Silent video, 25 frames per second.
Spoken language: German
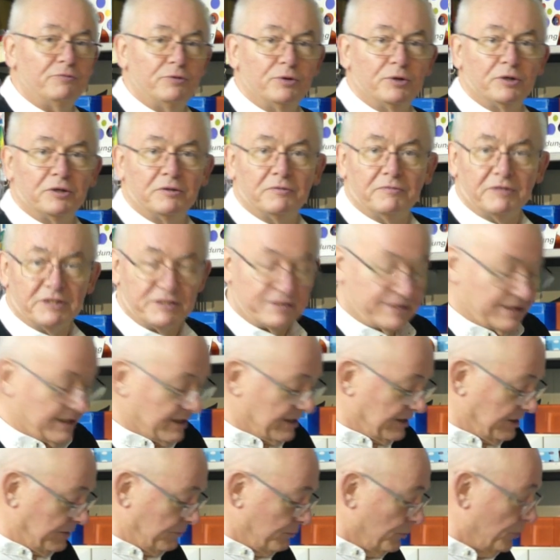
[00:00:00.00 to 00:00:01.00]
würden, was
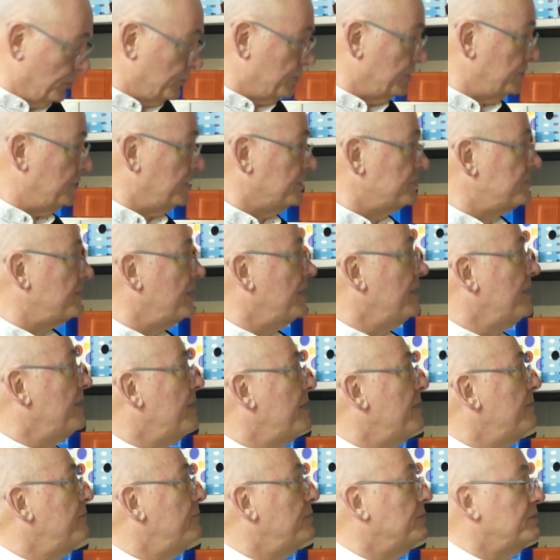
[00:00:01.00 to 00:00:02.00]
dann nicht möglich ist,
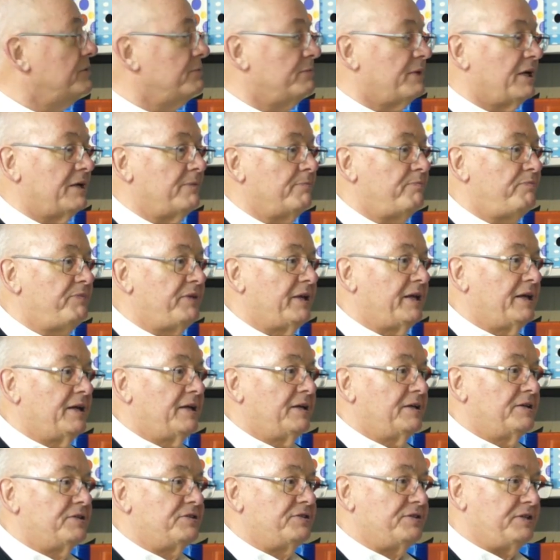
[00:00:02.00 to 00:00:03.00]
würde man,
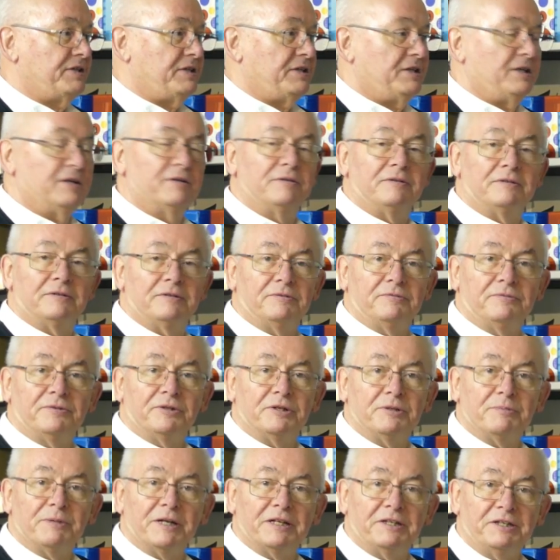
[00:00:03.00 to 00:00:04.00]
sie,
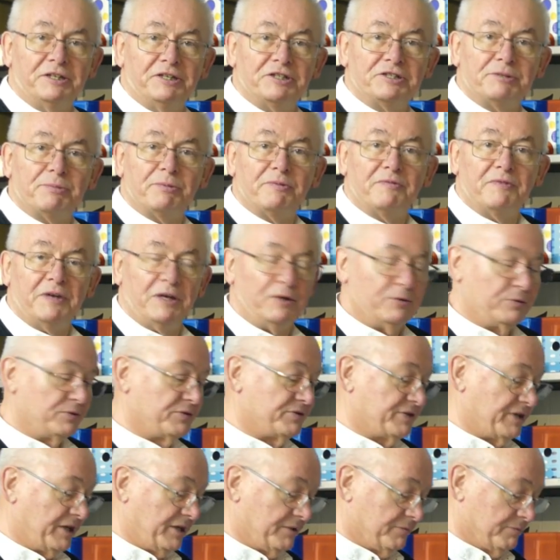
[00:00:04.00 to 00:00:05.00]
würde man diese Bewegung
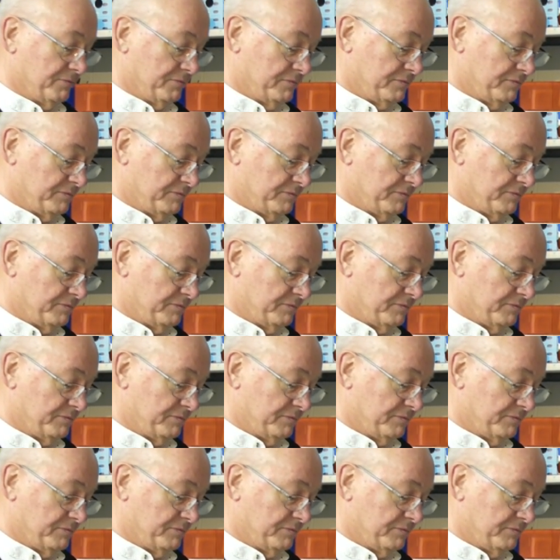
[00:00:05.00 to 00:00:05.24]
sehen.